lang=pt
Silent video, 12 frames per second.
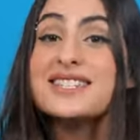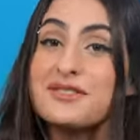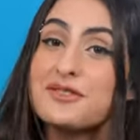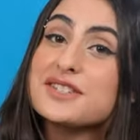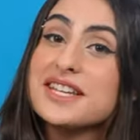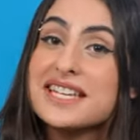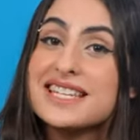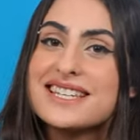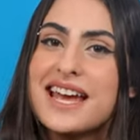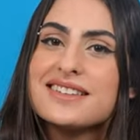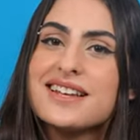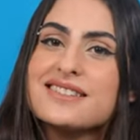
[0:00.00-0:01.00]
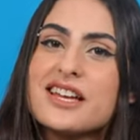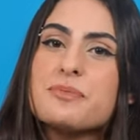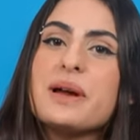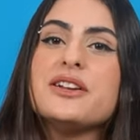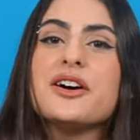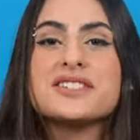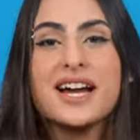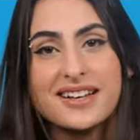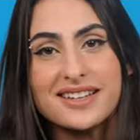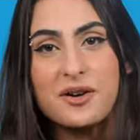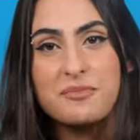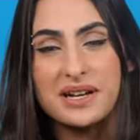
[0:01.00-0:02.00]
Se você quiser entender melhor
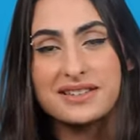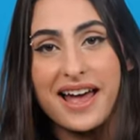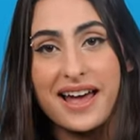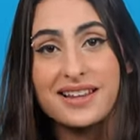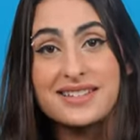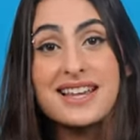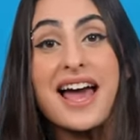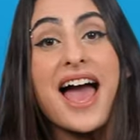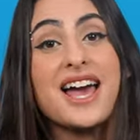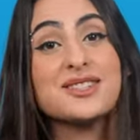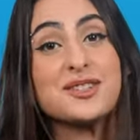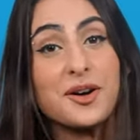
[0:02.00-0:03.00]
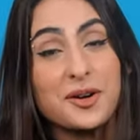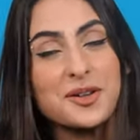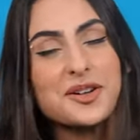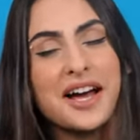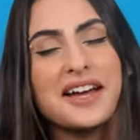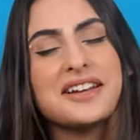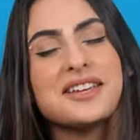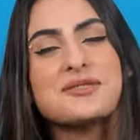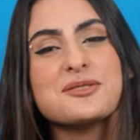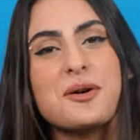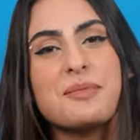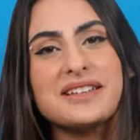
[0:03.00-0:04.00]
cada uma delas, é só colocar aqui
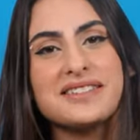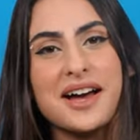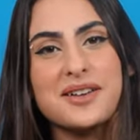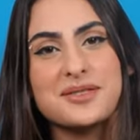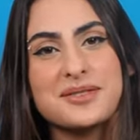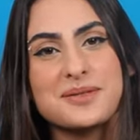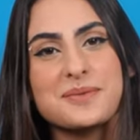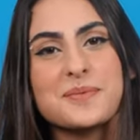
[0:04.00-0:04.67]
nos comentários.